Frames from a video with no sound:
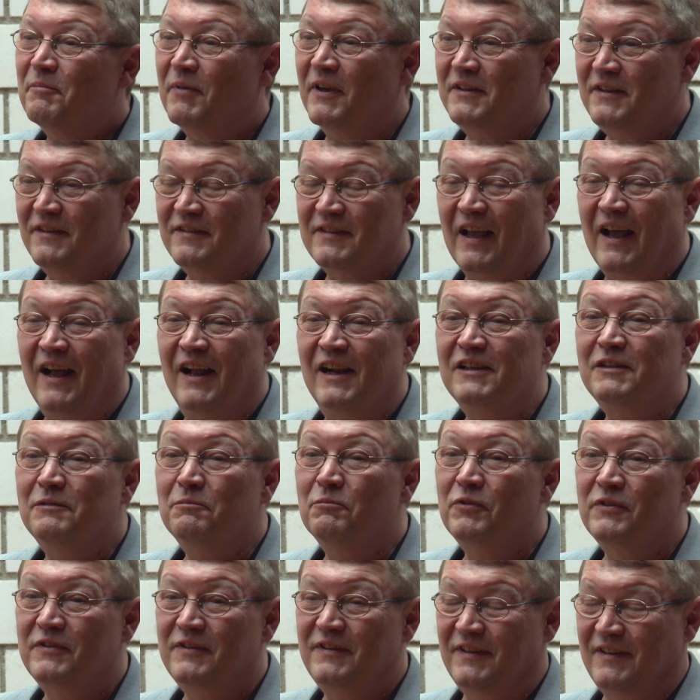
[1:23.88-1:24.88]
bei dieser
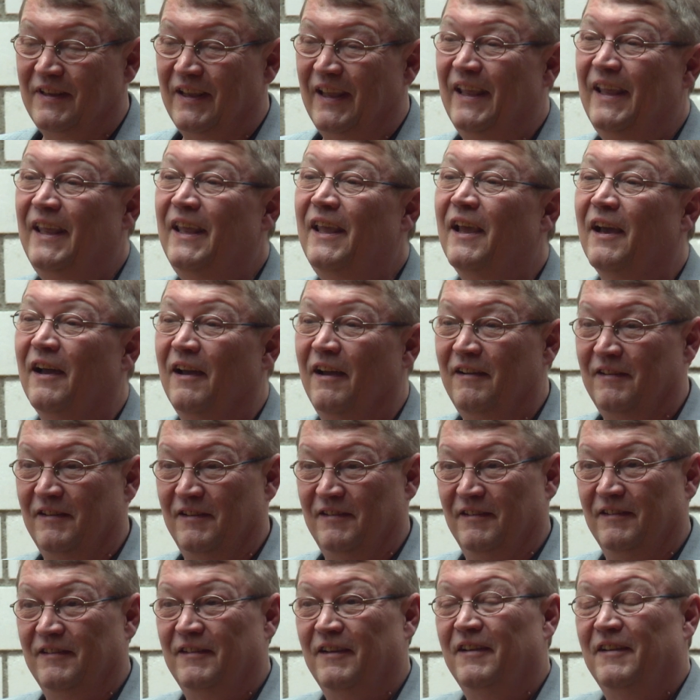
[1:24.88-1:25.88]
alten Musik eher
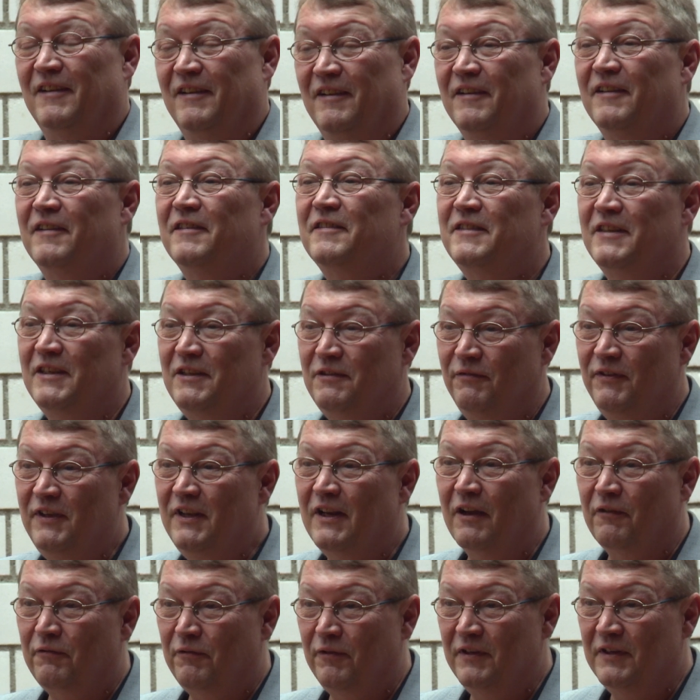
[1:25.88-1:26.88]
sich
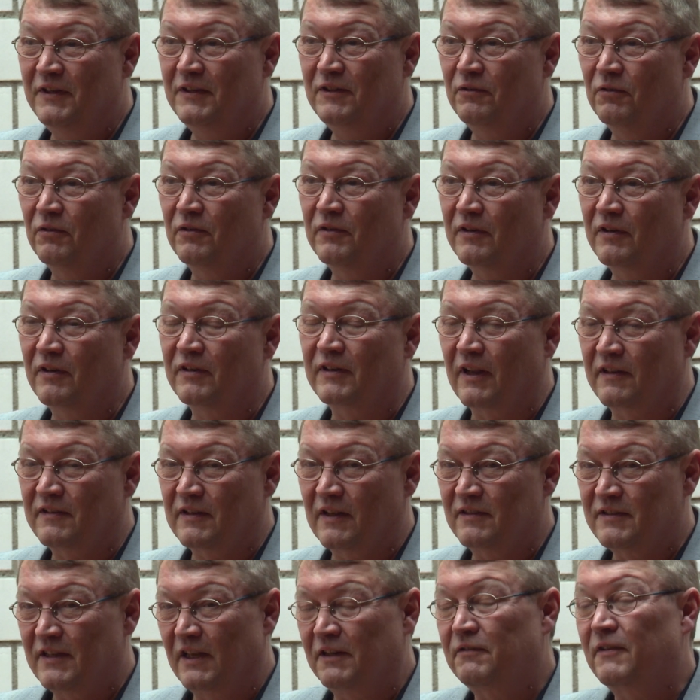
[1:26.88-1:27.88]
wiederfinden und
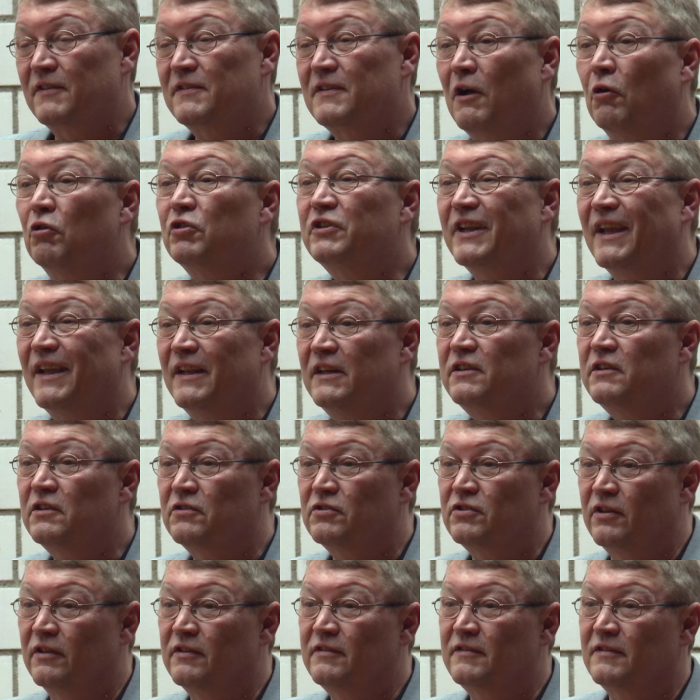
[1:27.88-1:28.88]
das als etwas
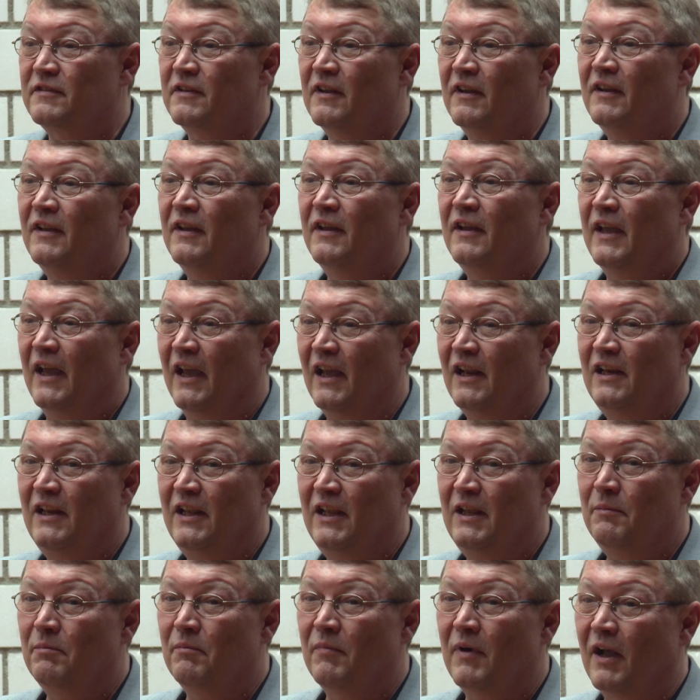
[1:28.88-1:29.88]
Authentisches
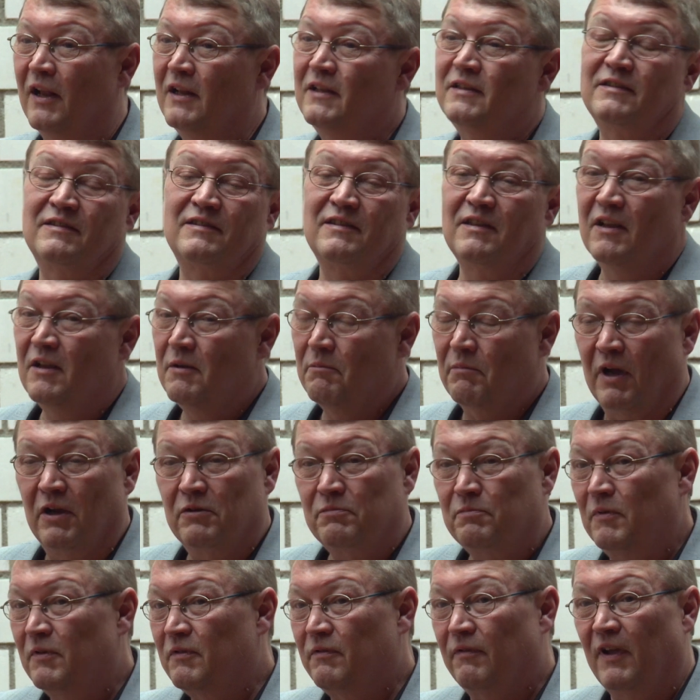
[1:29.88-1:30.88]
erleben als
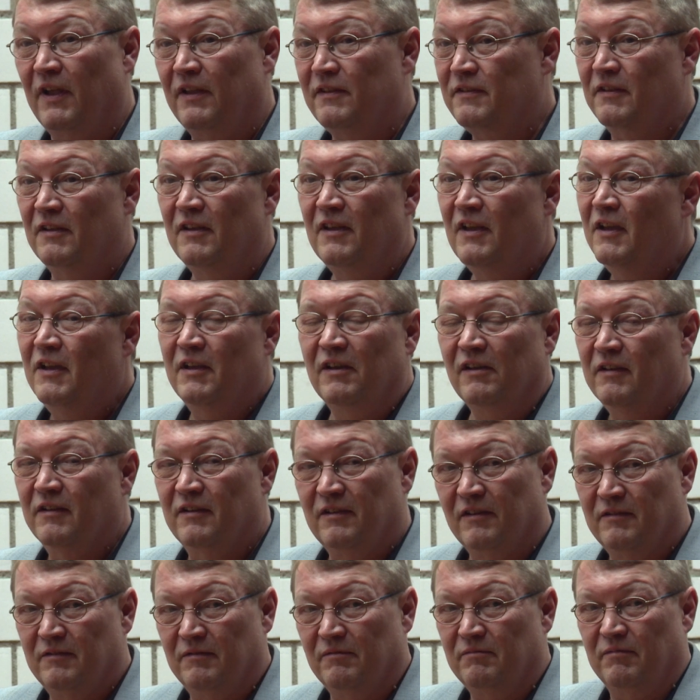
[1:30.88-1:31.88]
beispielsweise äh,
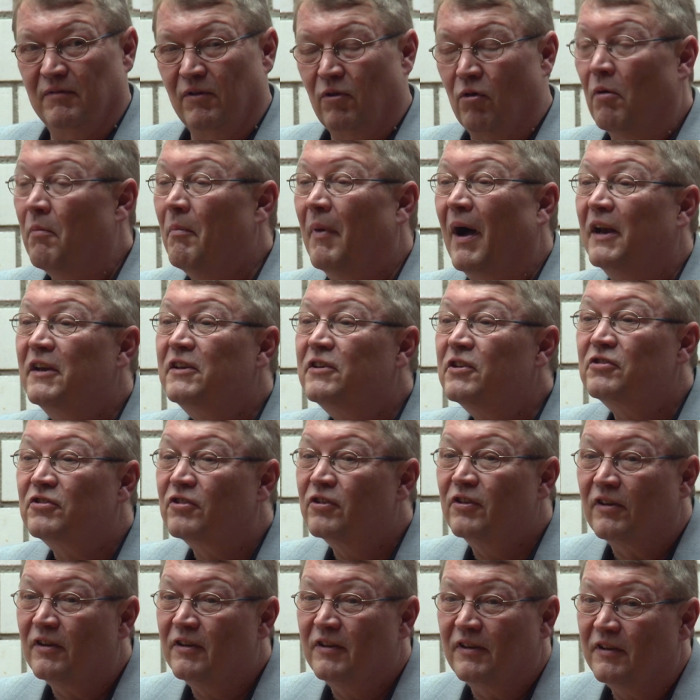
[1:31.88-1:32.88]

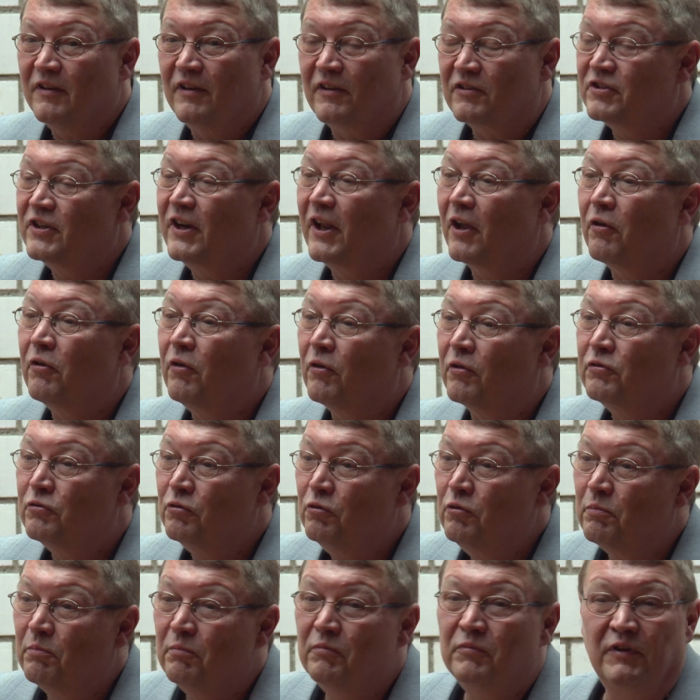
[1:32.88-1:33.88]
romantische
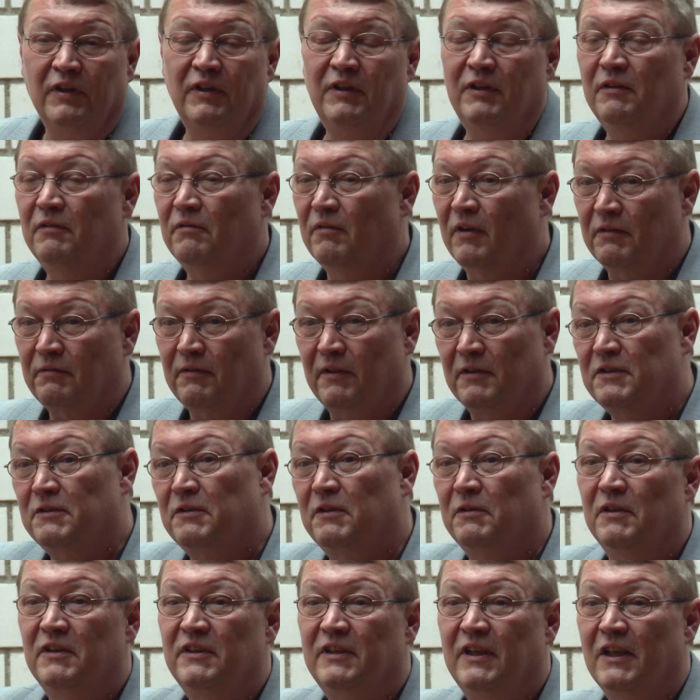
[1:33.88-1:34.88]
Stereotypen, die, was weiß
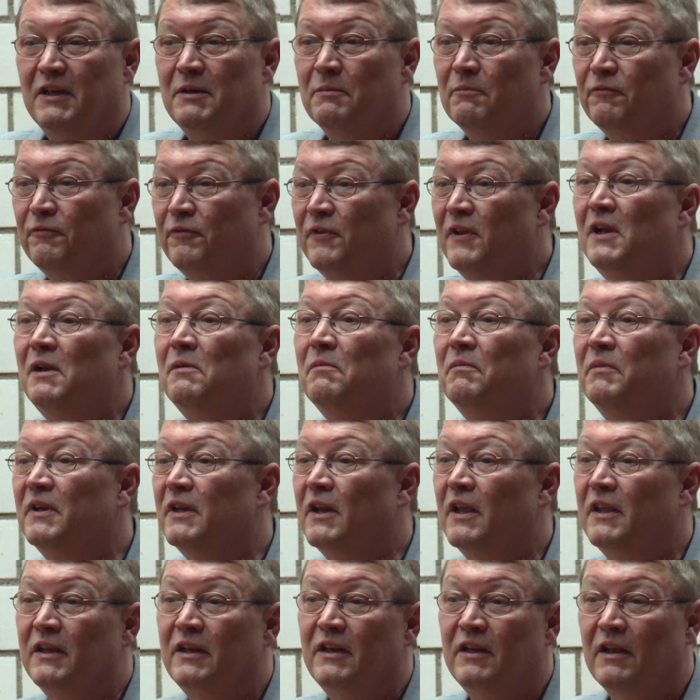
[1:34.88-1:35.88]
ich, in jedem Film,
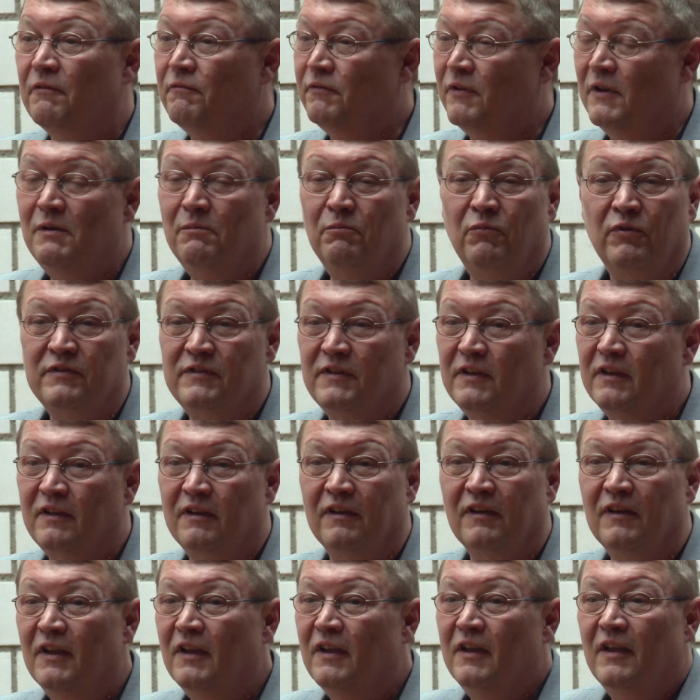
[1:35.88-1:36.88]
in der, jeder
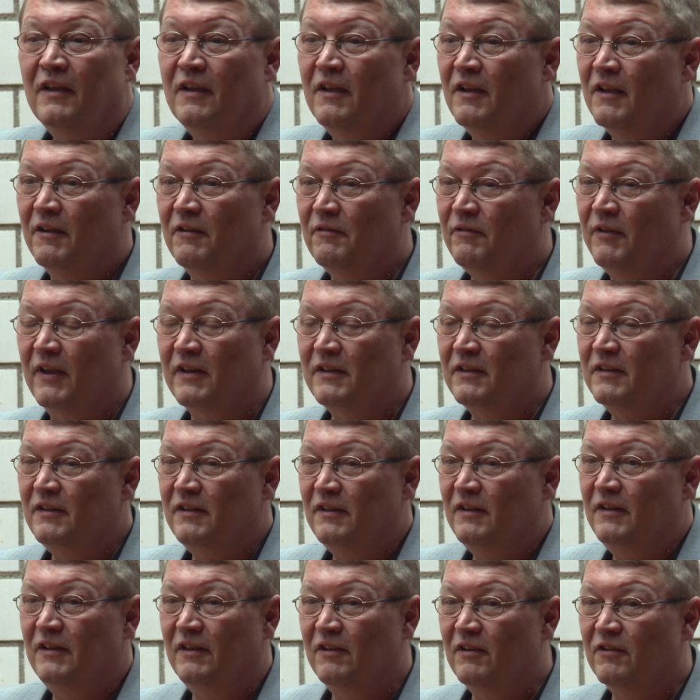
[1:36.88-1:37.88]
Filmmusik werden
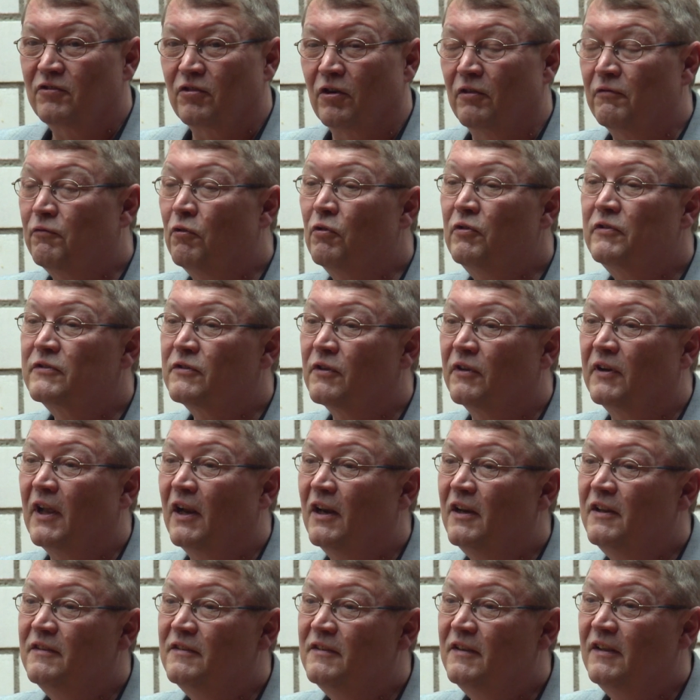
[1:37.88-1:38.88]
die schon
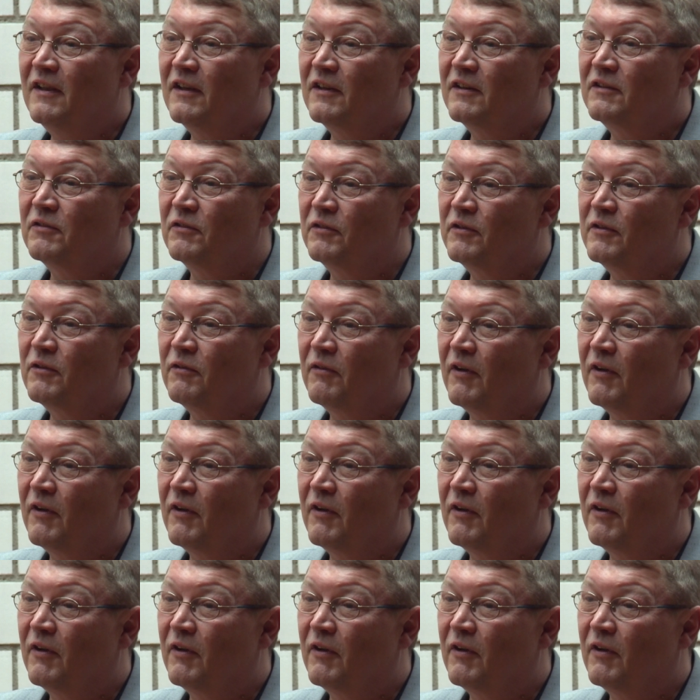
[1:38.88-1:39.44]
funktionalisiert und